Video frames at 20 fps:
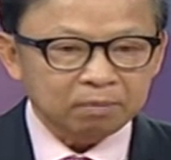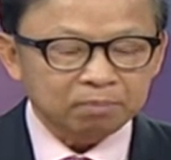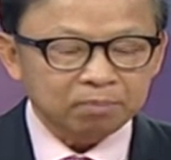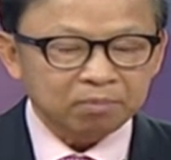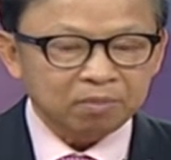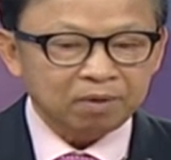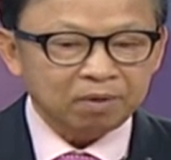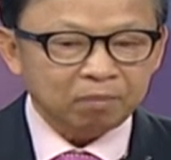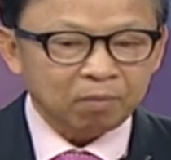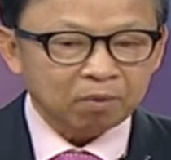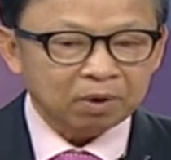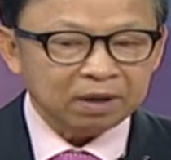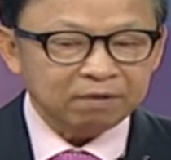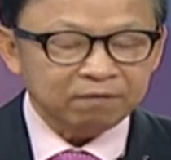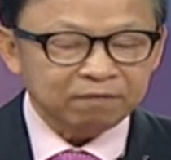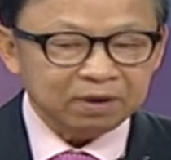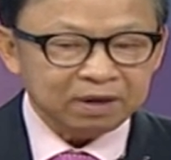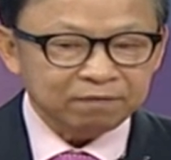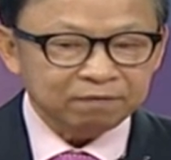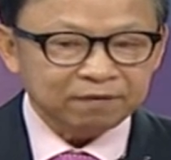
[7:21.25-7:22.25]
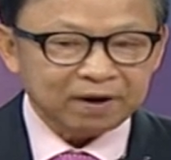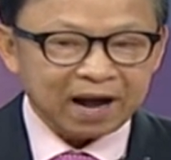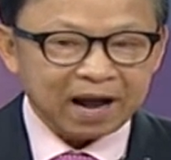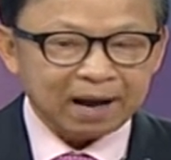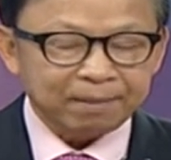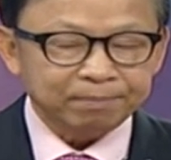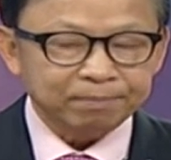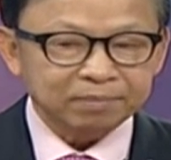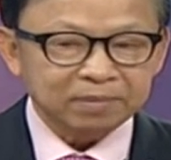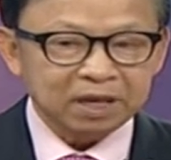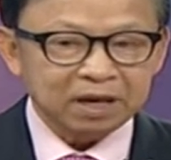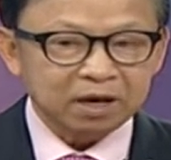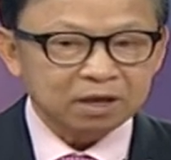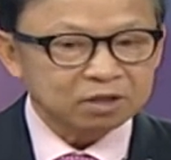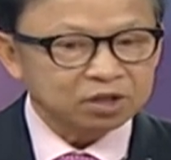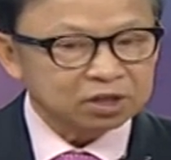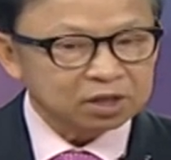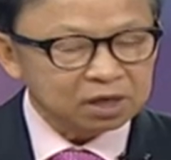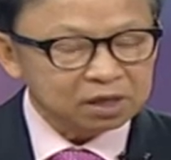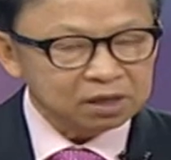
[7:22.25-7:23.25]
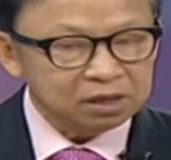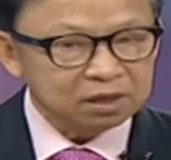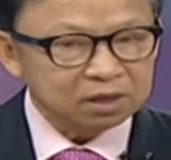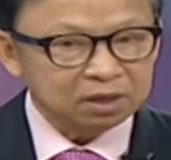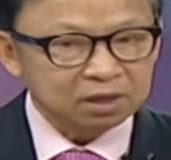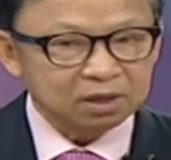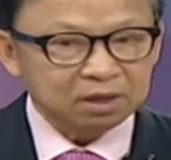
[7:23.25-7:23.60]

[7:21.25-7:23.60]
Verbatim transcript: mà một cái vi phạm về hình sự